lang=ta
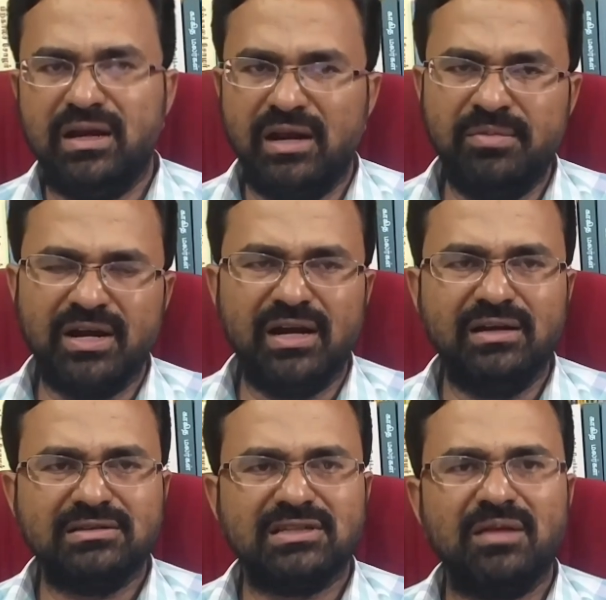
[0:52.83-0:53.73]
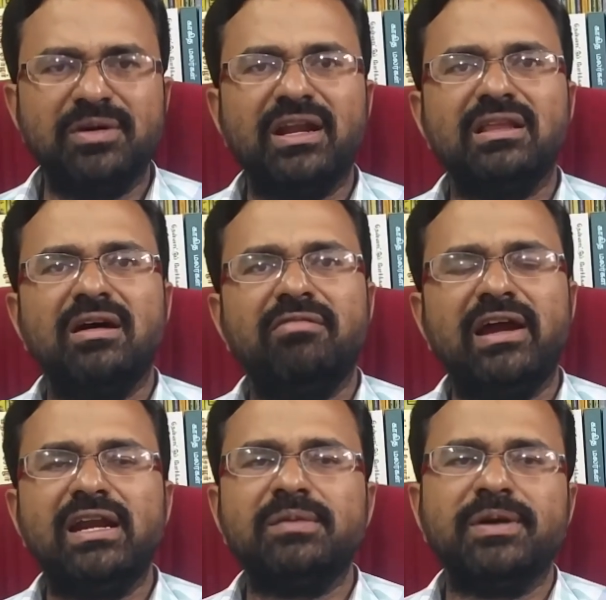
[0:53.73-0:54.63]
நண்பர்கள் சில பேர் அதை
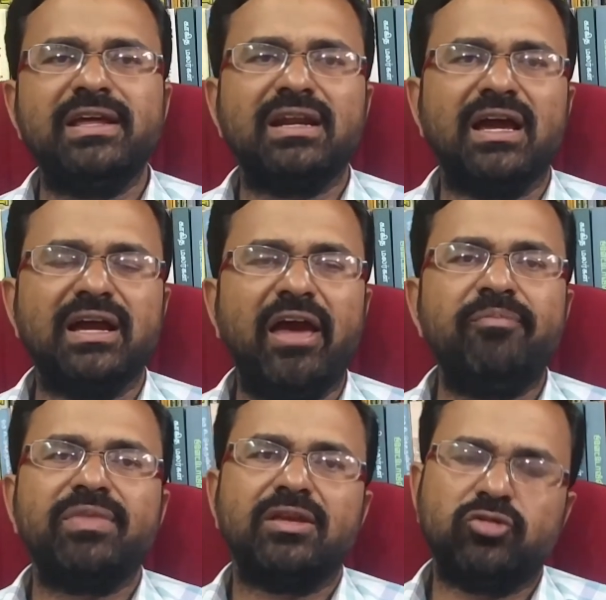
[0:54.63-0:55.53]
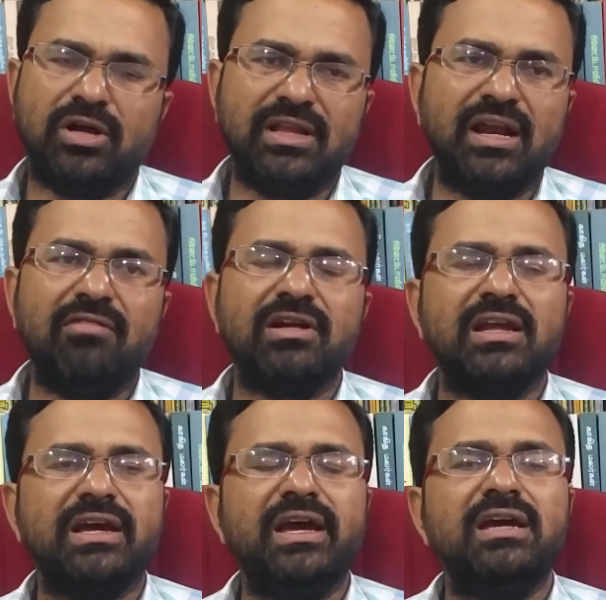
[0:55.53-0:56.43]
வயலேட் பண்ணியிருக்காங்க ஸோ அதனால
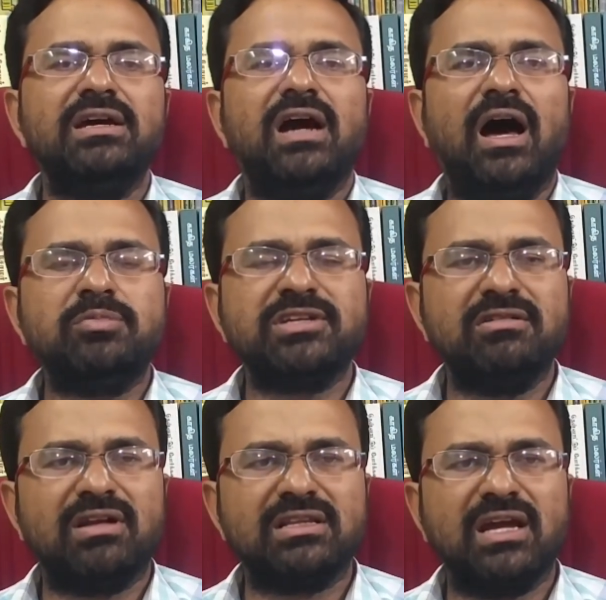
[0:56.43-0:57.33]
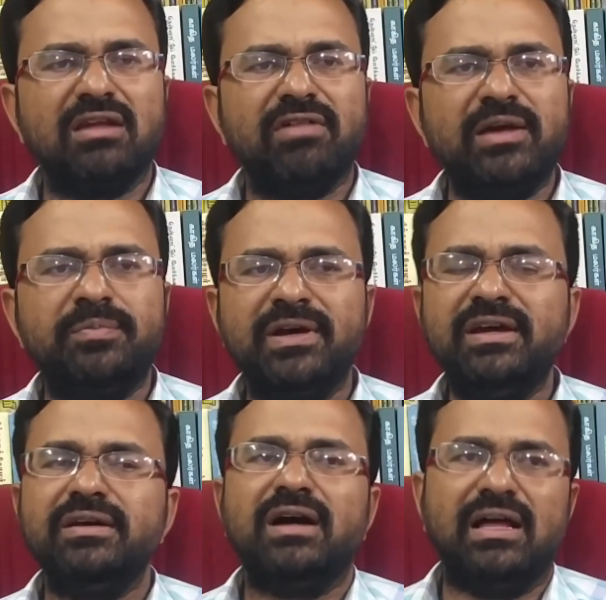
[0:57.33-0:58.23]
அவங்களுக்கு ஆப்சன்ட் வர்றதுக்கான வாய்ப்பு
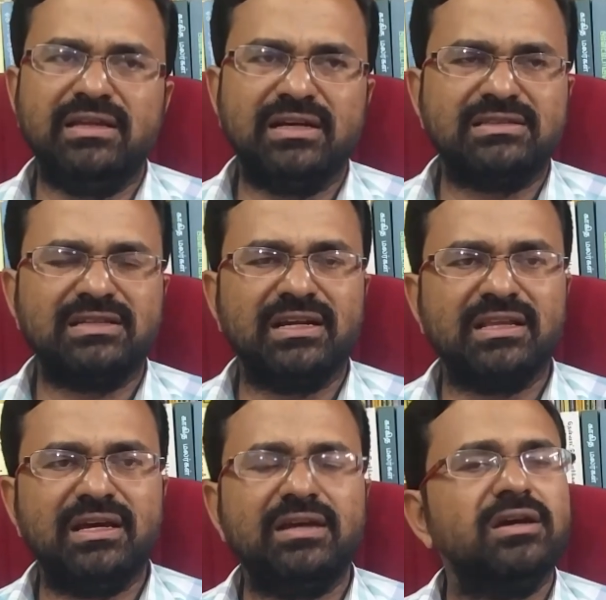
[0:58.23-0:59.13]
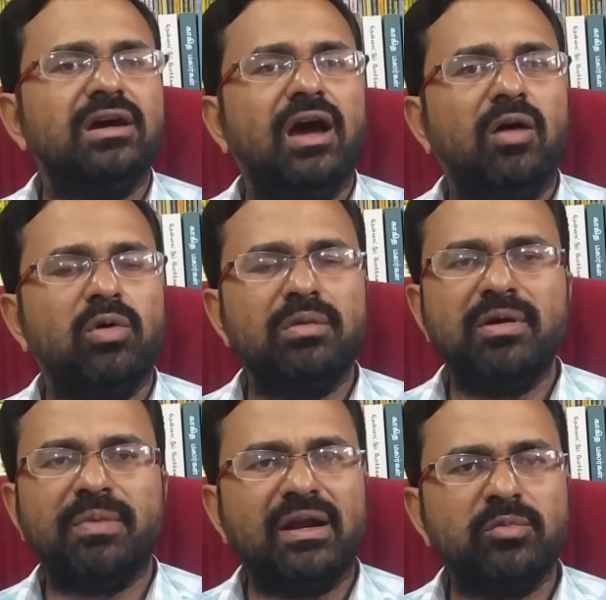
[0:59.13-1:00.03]
அதிகரிச்சிருக்குது
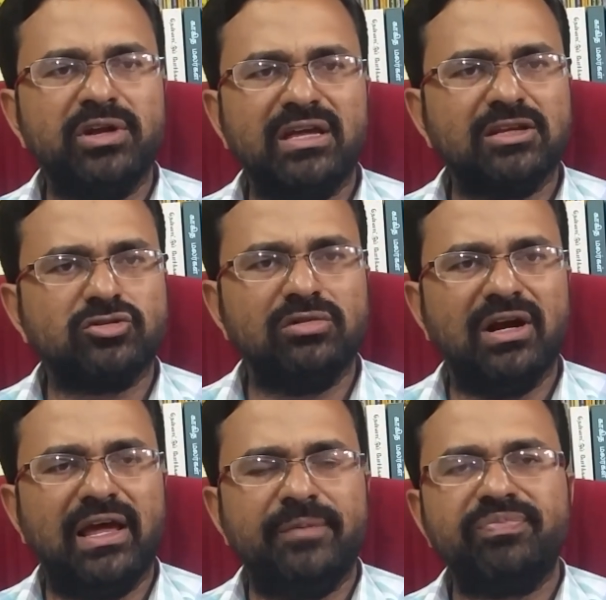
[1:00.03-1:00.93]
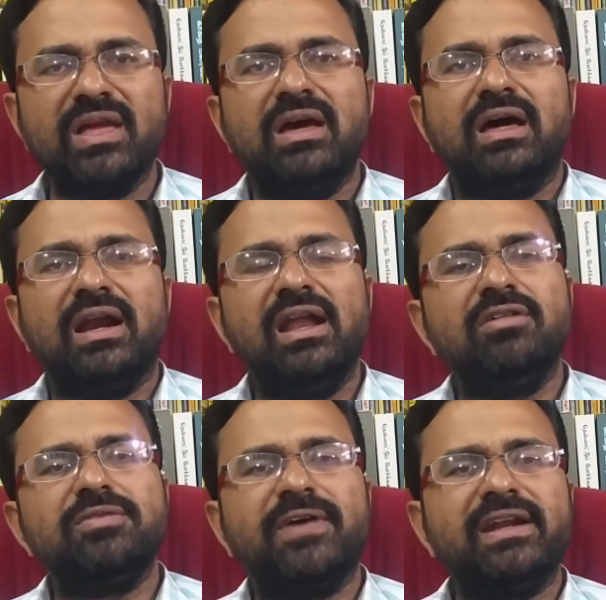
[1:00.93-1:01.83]
ஒண்ணுமே பண்ண முடியாத சூழ்நிலை
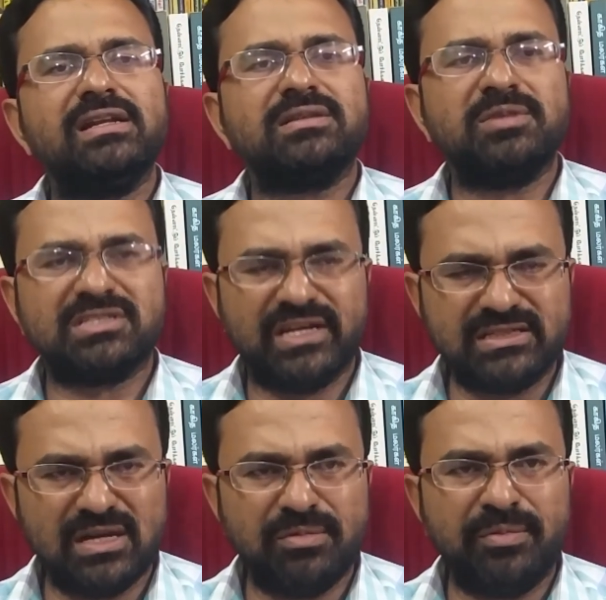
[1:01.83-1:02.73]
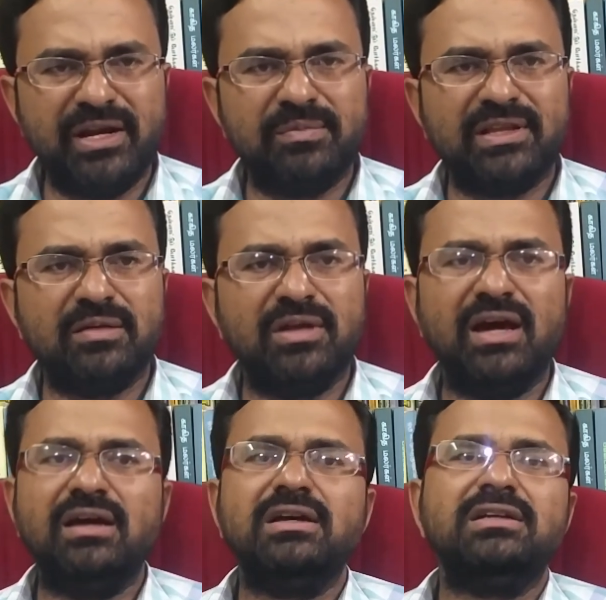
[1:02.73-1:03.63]
ரெண்டாவது ஃபைனல் செமஸ்டர் எக்ஸாம் அப்படின்னு பார்த்தோம்னா